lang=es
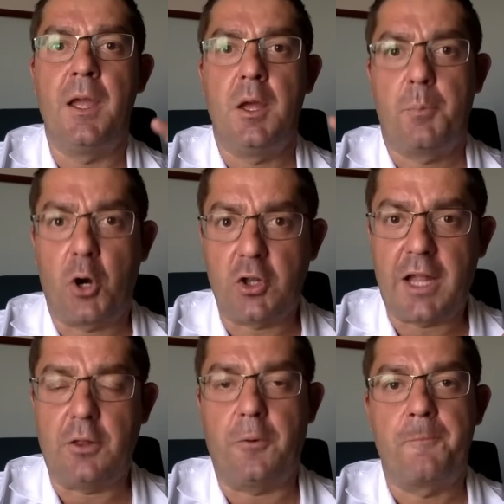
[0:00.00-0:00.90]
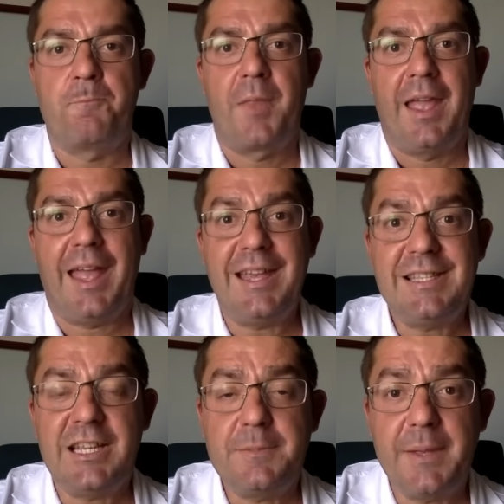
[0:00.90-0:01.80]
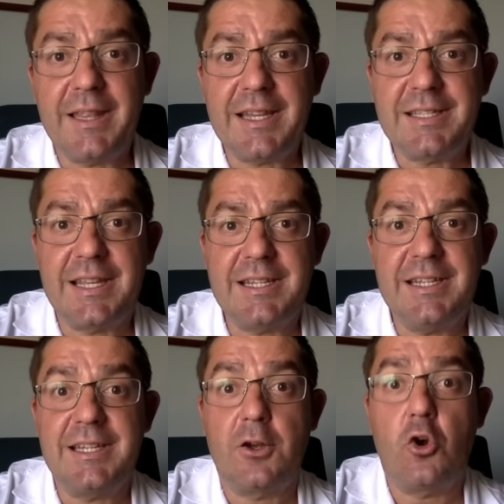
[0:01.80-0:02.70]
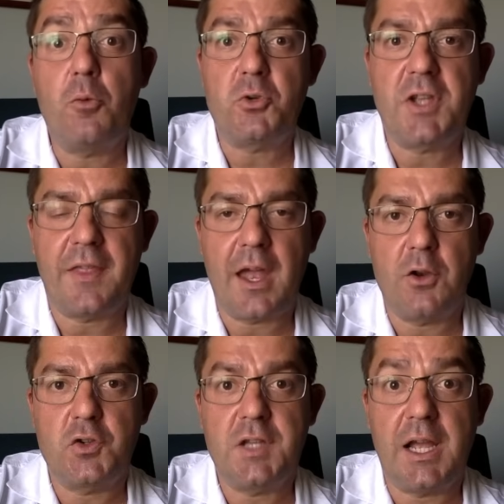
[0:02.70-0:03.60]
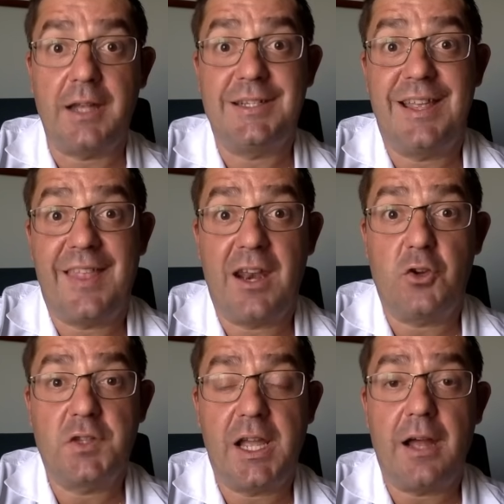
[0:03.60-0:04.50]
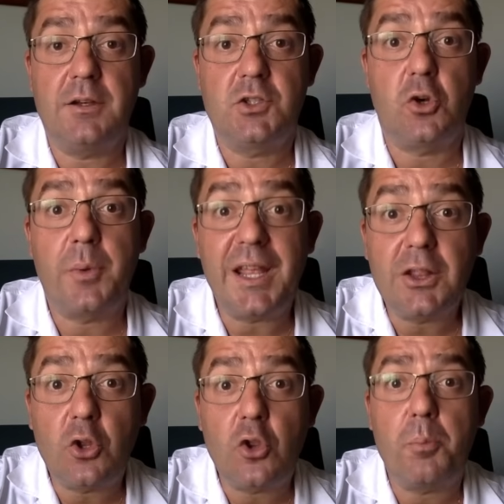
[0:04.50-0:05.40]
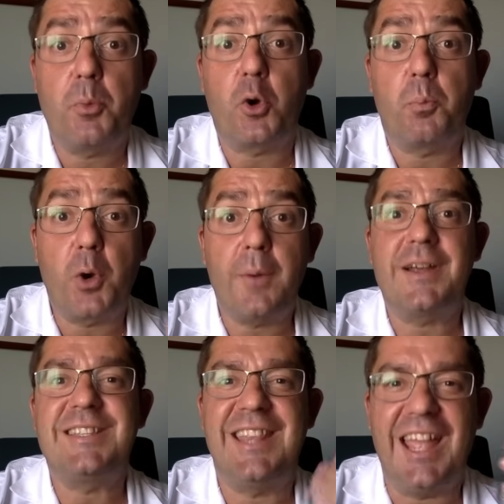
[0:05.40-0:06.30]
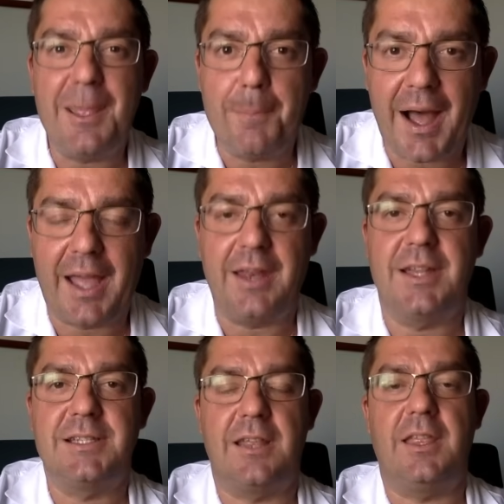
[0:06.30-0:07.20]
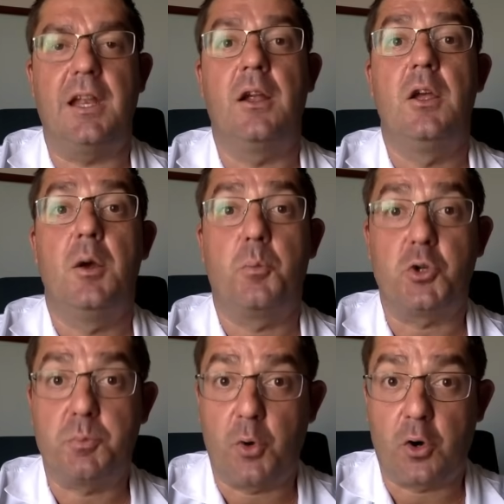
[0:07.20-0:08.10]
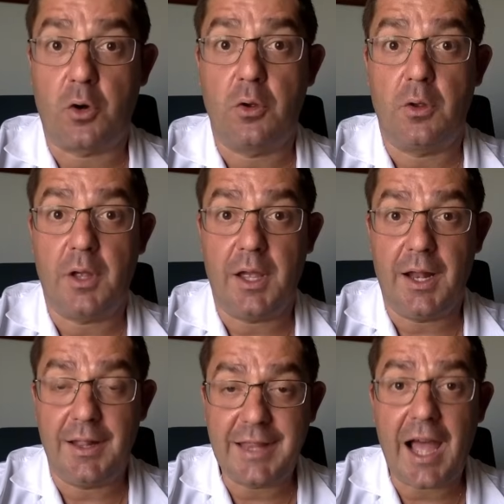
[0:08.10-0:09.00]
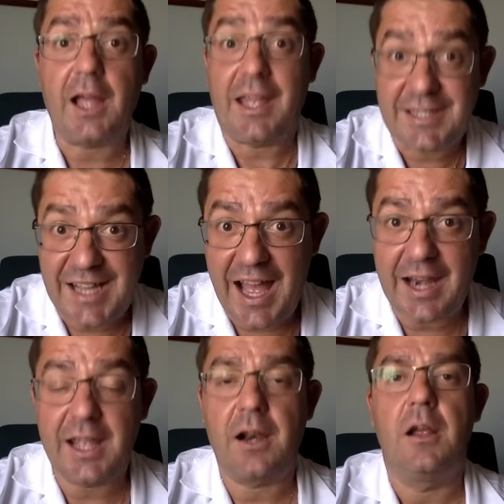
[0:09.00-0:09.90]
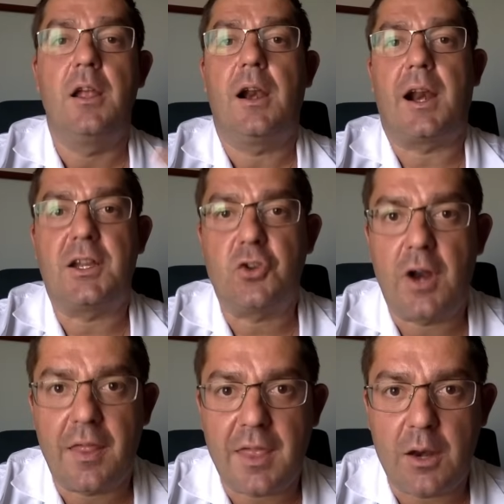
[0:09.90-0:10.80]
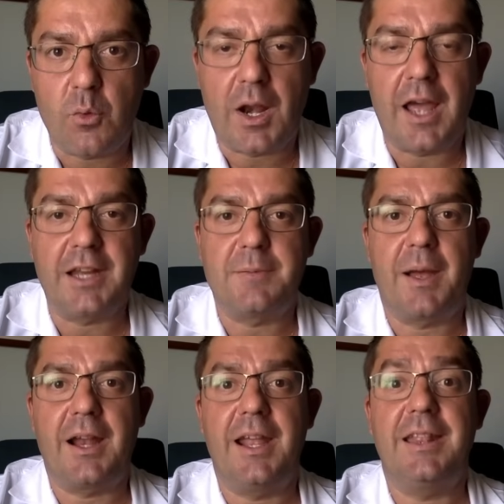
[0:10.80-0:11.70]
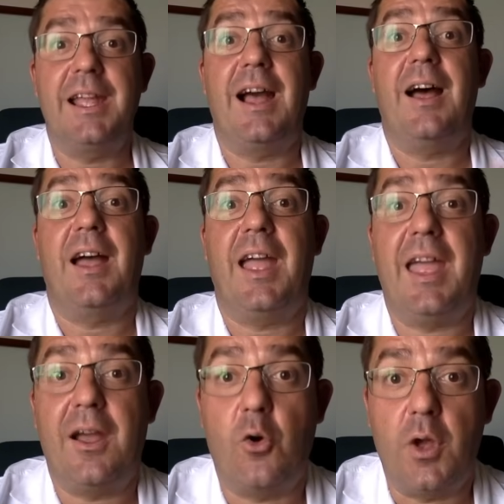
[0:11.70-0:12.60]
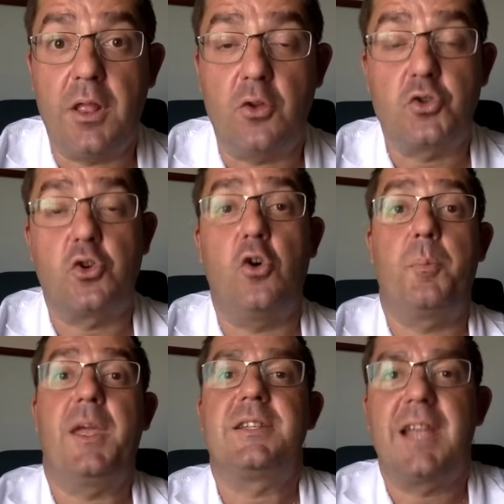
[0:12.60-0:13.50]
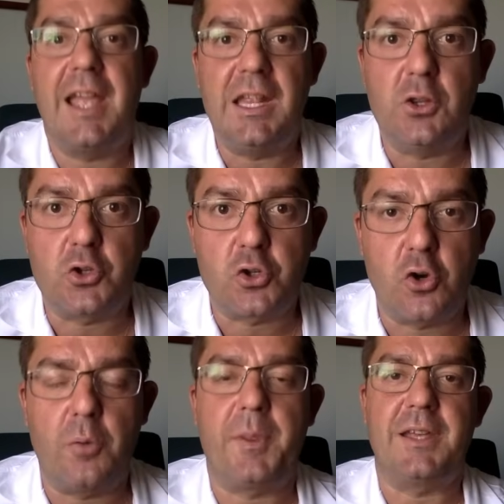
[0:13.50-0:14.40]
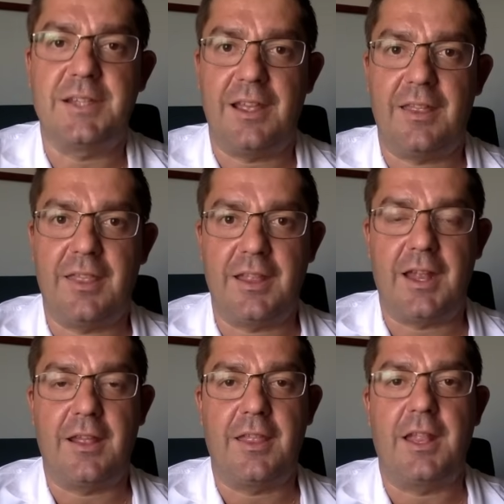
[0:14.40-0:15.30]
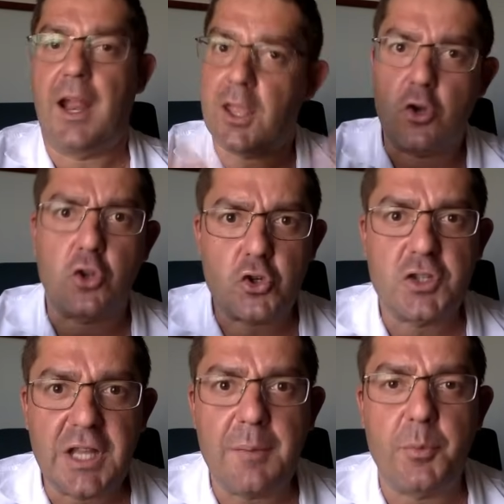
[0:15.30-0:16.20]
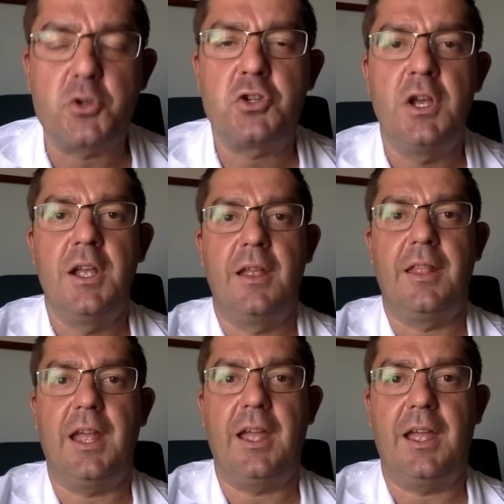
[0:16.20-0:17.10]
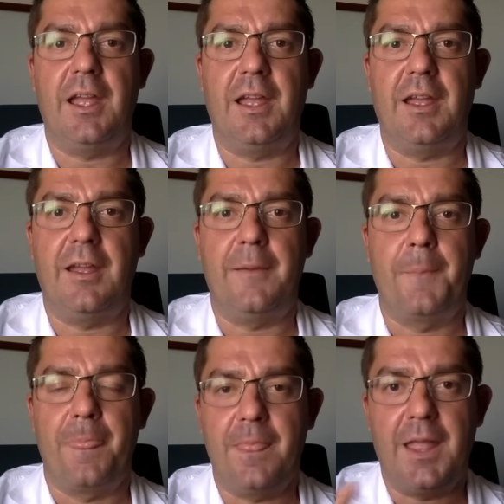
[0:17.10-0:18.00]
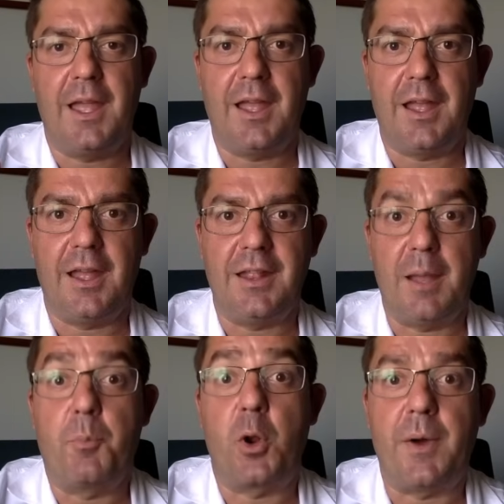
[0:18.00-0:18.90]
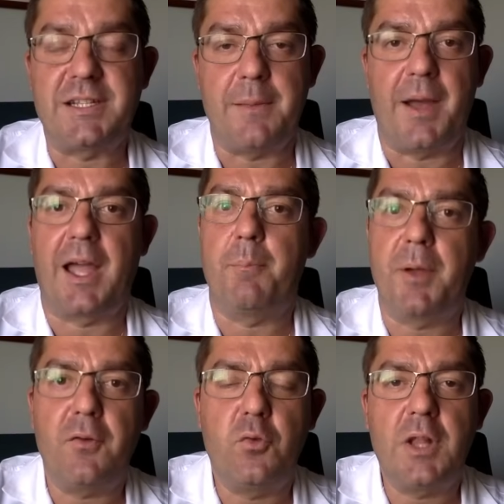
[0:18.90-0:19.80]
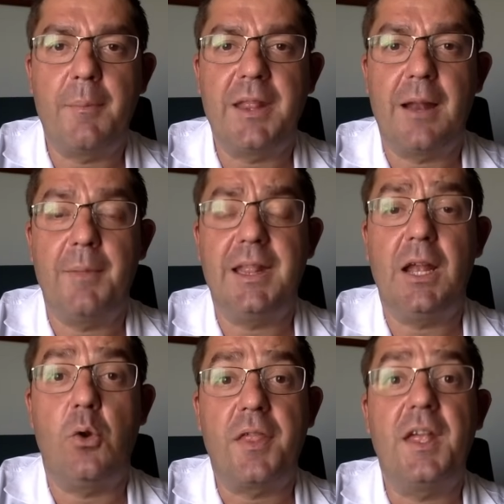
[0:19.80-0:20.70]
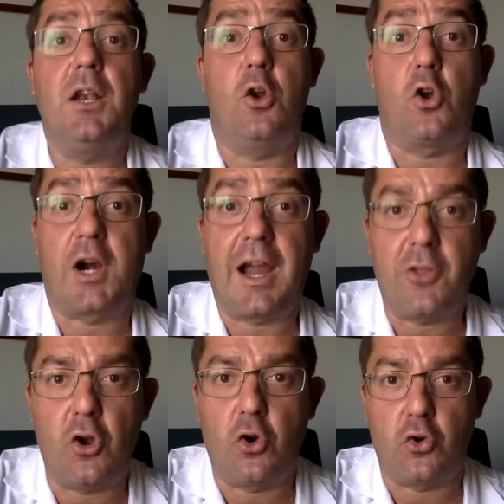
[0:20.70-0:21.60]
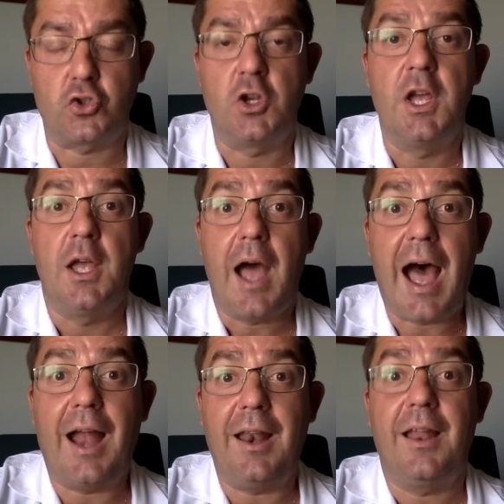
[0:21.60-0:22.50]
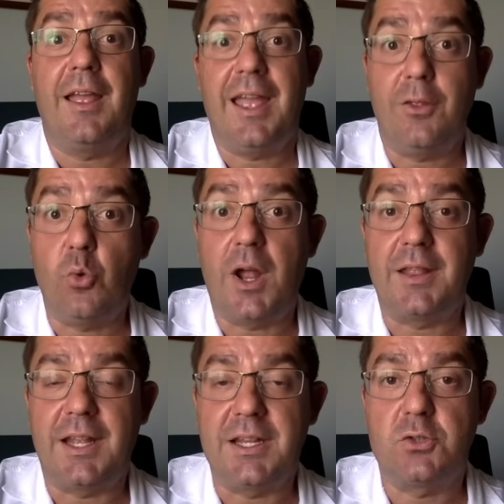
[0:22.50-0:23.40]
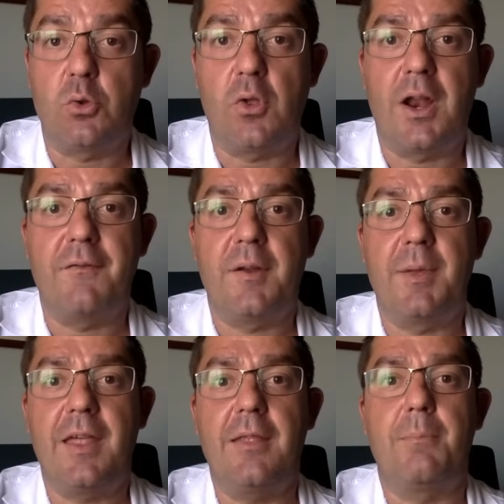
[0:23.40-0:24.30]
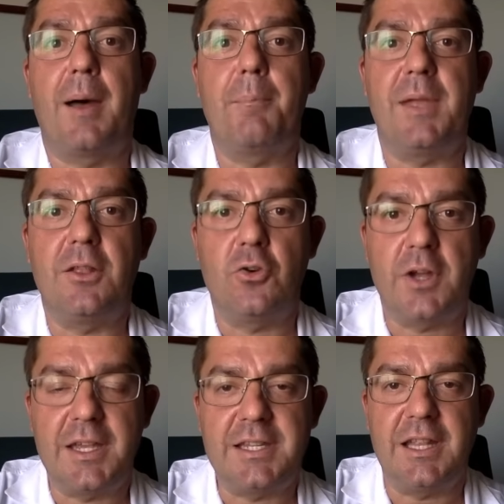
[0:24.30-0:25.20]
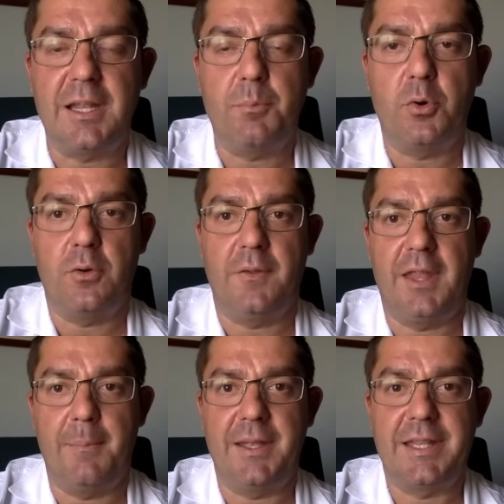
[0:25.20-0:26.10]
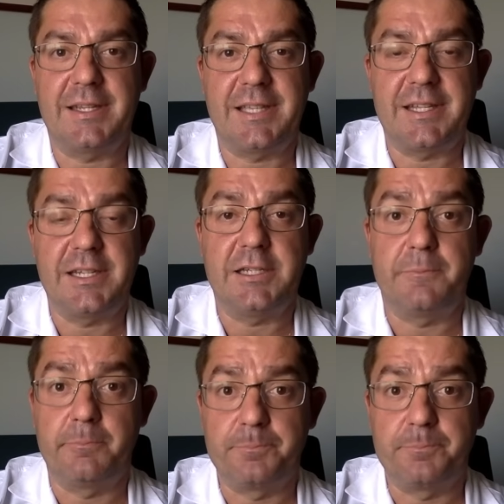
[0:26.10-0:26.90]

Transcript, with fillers: Por lo tanto, estas metástasis, ¿cómo se diagnostican? Se diagnostican sobre todo por pruebas de imagen, es decir, pues por el TAC, escáner, resonancia nucleares magnética, ecoendoscopias, endoscopias, etcétera, etcétera. Y otros tipos eh, de, pruebas de imagen, pero fundamentalmente lo hacen los radiólogos. Al, eh, durante el estudio de la enfermedad van viendo ese tipo de metástasis.